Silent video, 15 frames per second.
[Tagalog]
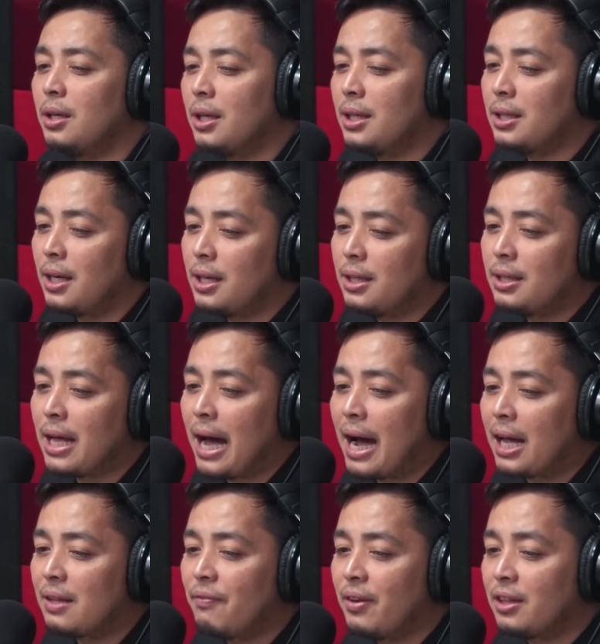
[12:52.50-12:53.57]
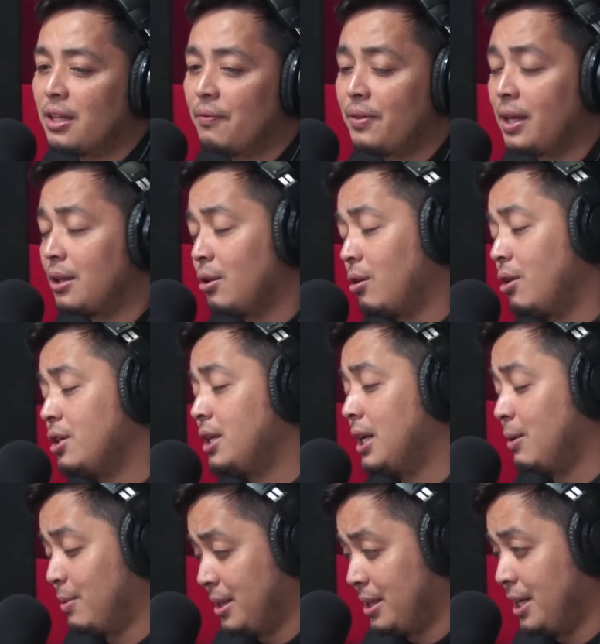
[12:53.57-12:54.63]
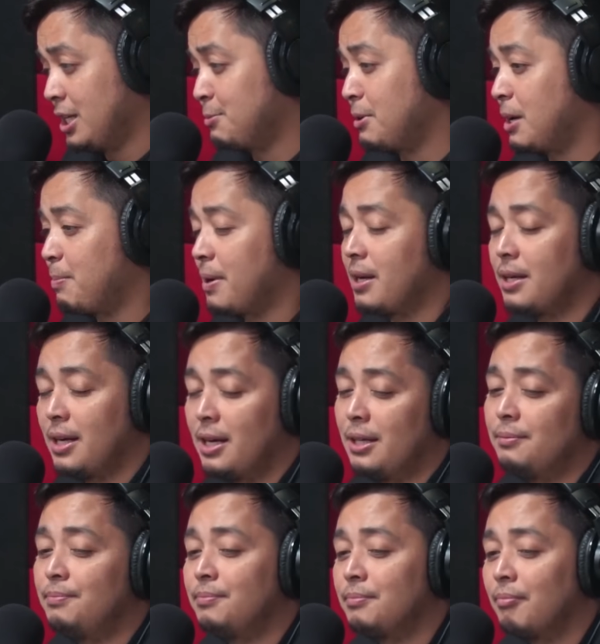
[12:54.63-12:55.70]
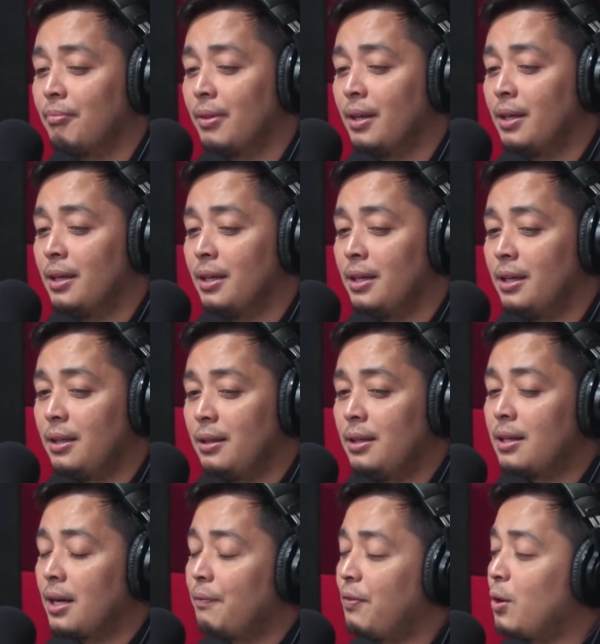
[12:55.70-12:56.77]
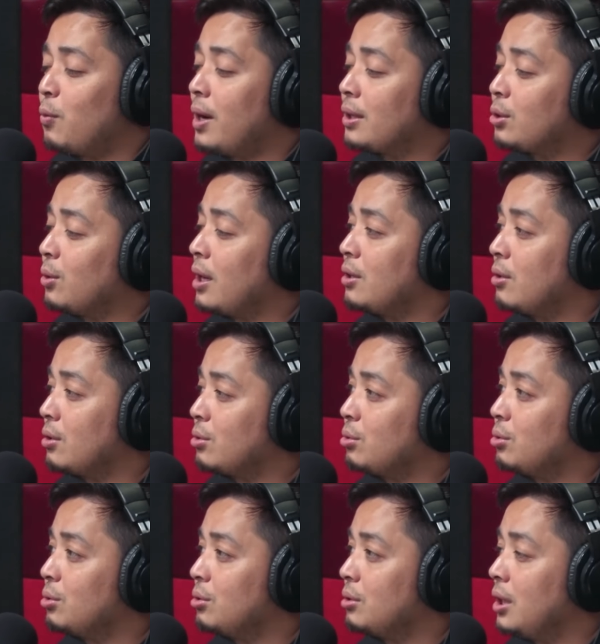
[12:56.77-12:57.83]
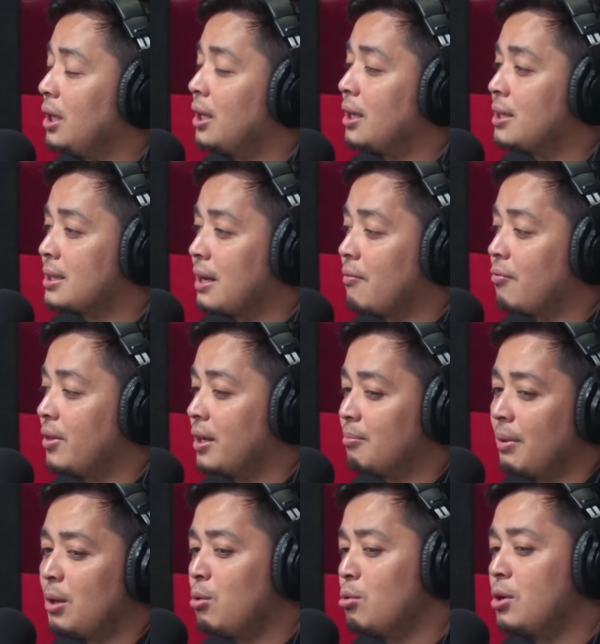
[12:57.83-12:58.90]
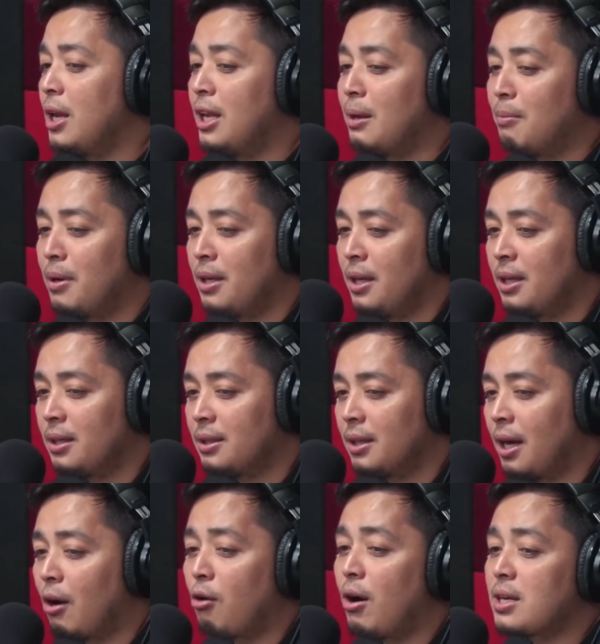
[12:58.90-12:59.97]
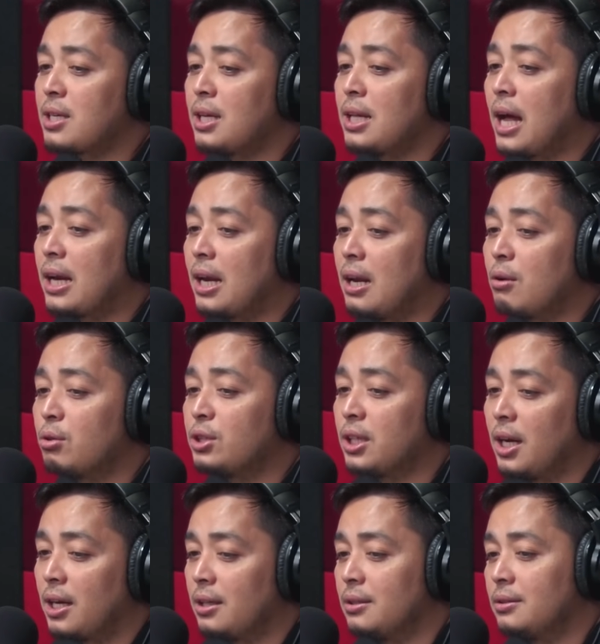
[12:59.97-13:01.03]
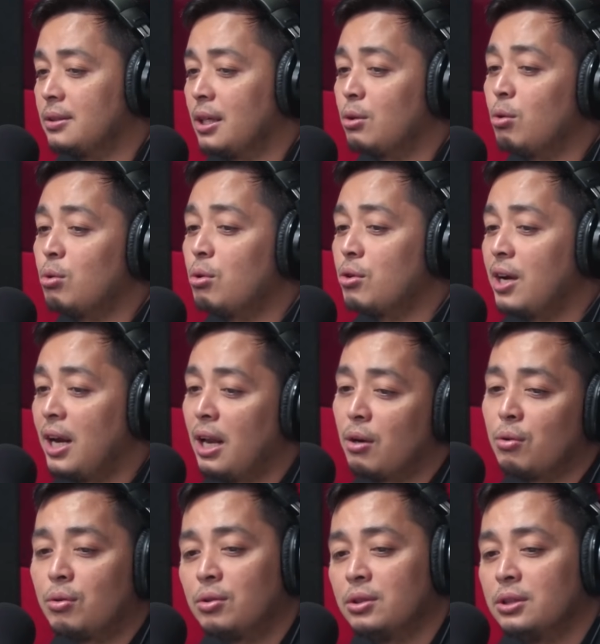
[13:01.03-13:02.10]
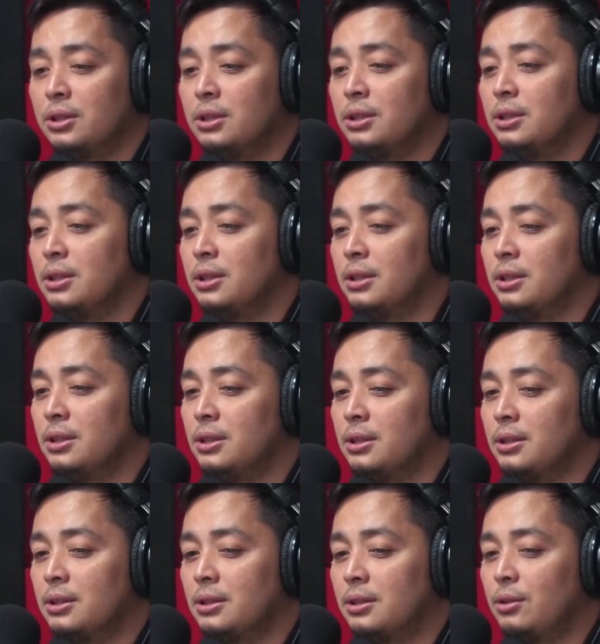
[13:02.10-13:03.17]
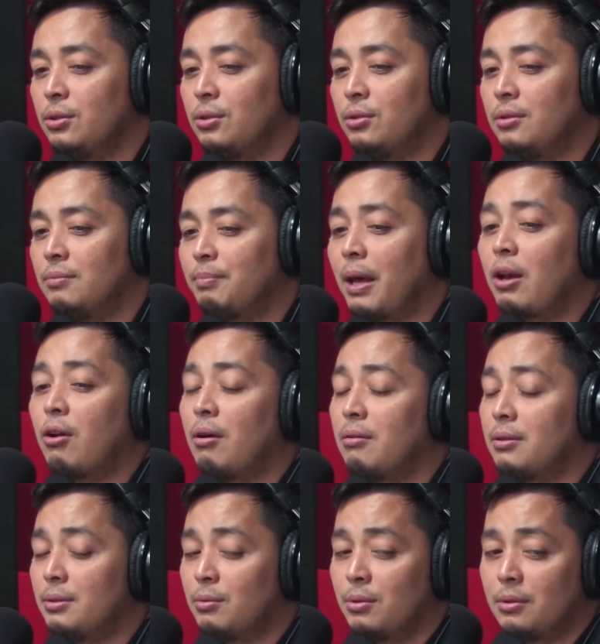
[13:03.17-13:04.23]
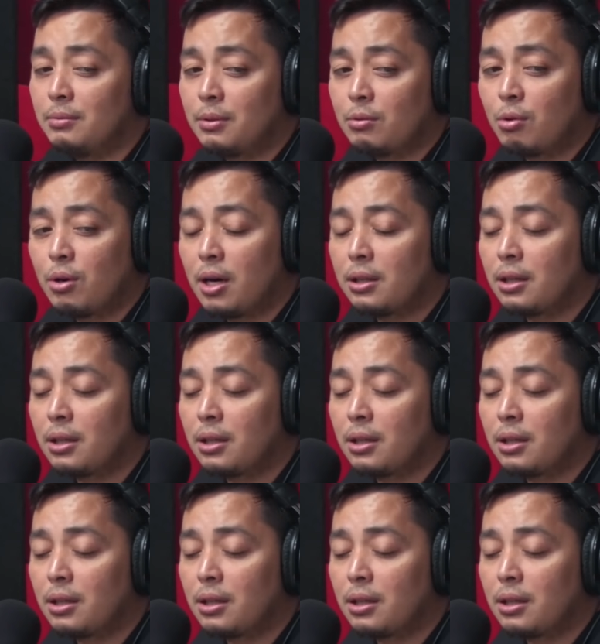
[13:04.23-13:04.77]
in, in the advent of technology nowadays, mga pangga, there if you want to ano to learn something, may Google naman eh. Ako kasi inaral ko siya. Google ako. Oh, pero kung ang,